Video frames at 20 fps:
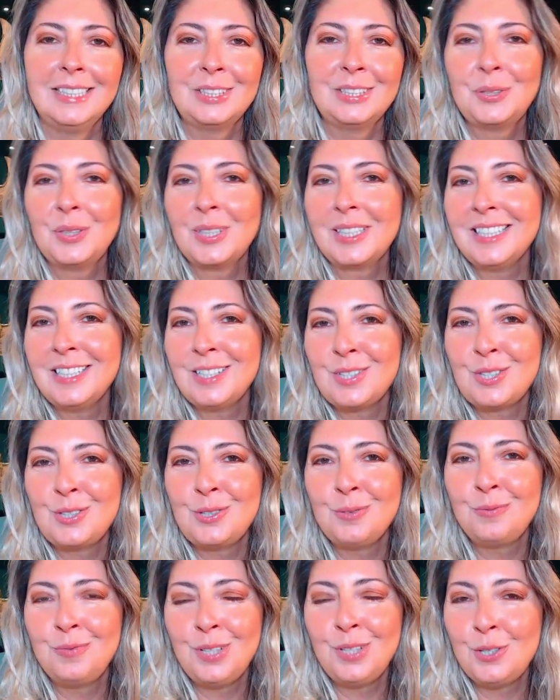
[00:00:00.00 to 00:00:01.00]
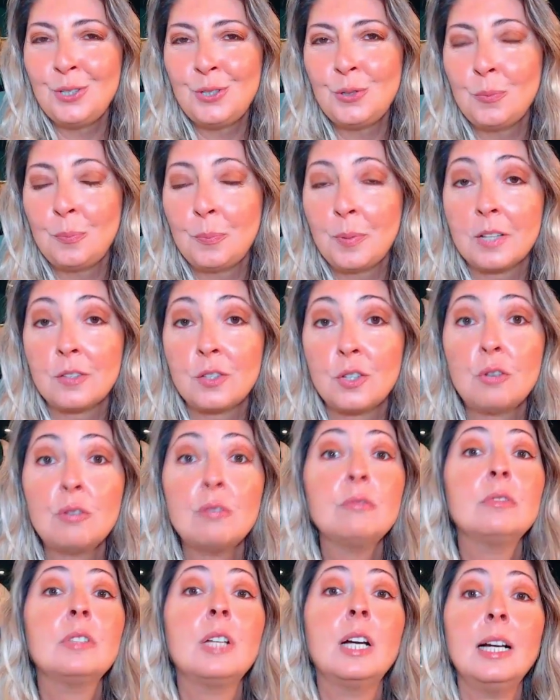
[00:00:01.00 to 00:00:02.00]
Eu tô aqui antes do vídeo para te
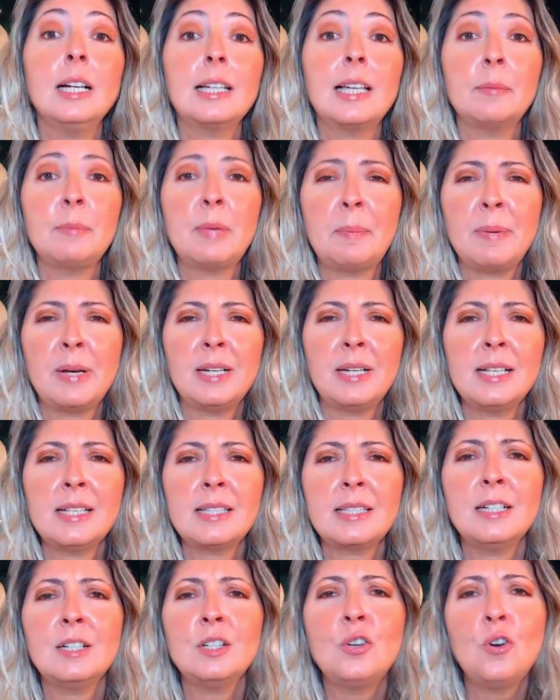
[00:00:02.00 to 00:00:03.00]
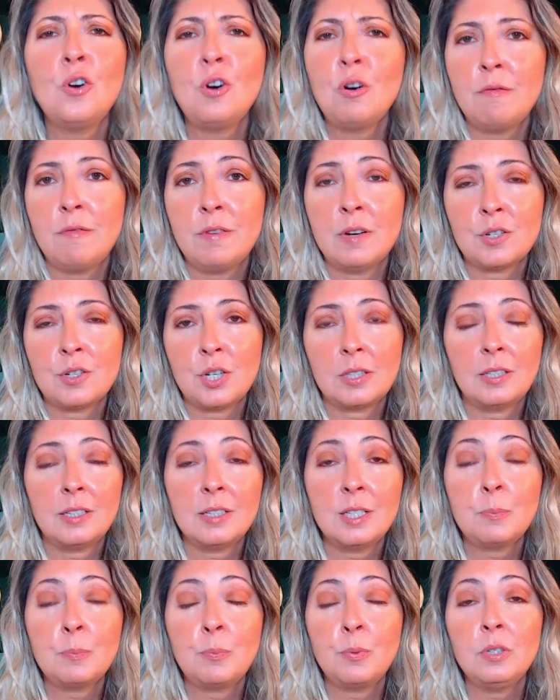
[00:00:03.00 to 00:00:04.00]
contar que a minha palestra nova já está
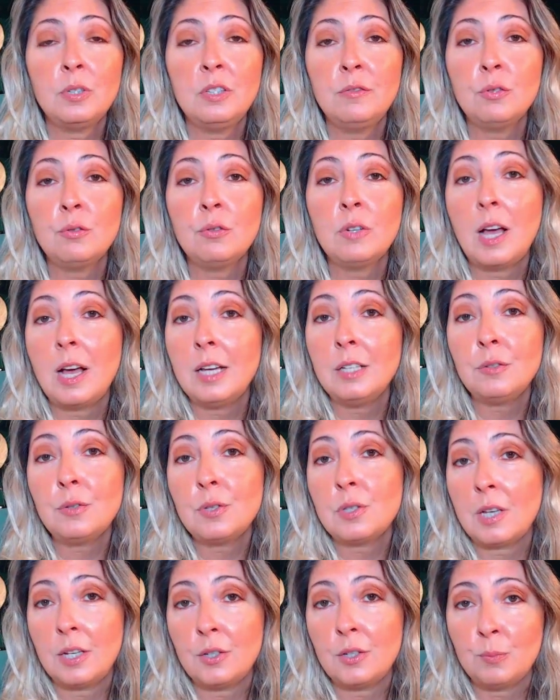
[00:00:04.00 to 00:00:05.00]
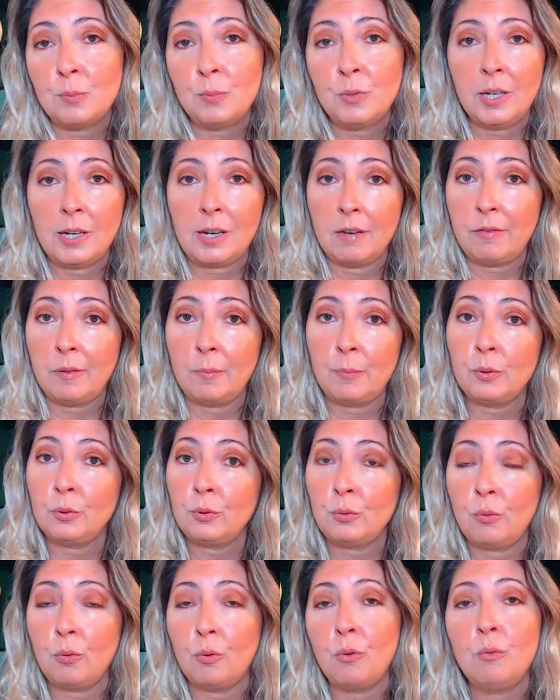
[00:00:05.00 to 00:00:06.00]
disponível lá no site
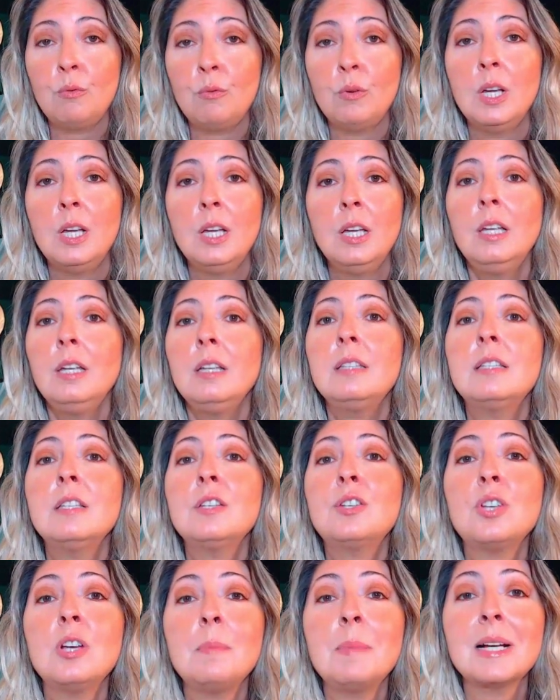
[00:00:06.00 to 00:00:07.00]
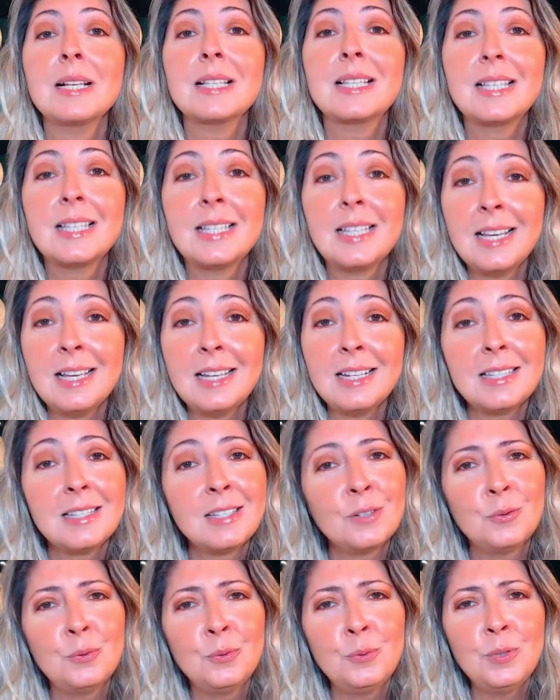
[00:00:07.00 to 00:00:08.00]
mulhercafa.com e se chama Ser
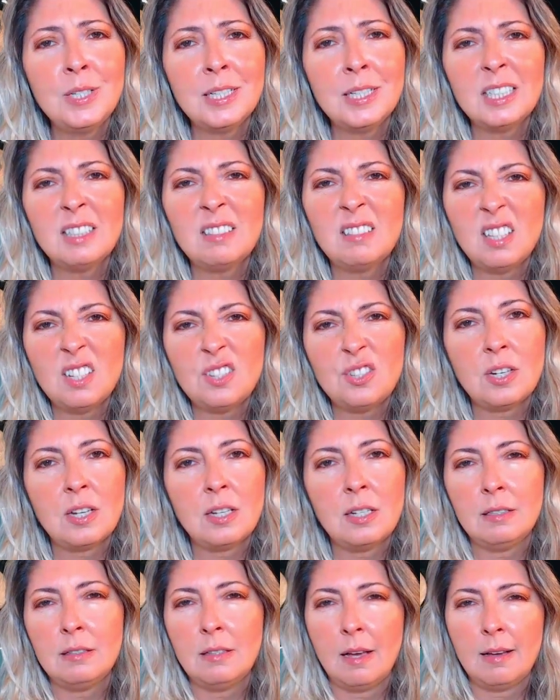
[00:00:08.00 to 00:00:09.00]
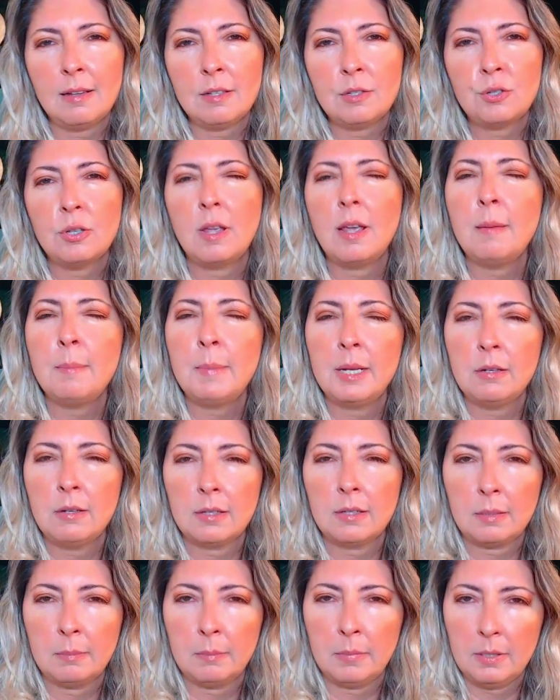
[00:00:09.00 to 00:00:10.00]
Segura e Ter Dignidade é
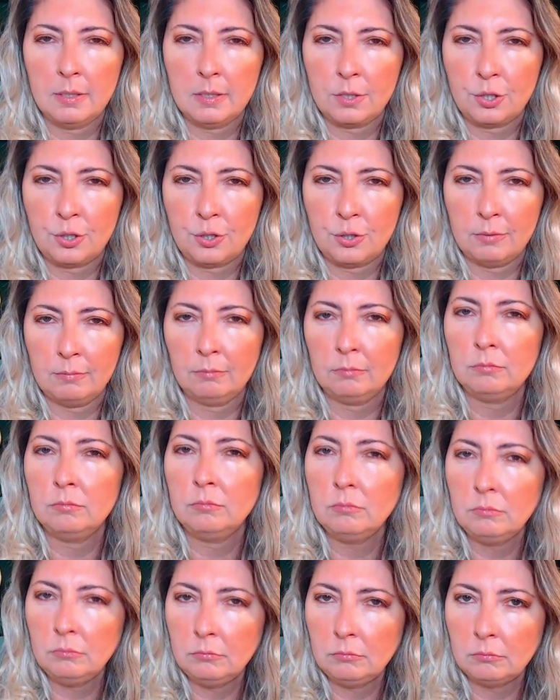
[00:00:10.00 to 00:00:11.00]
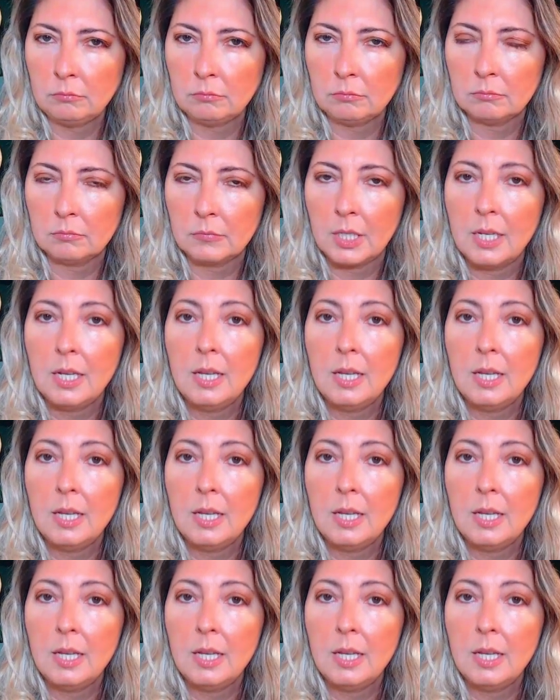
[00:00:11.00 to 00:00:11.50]
Melhor que Blush. Hum.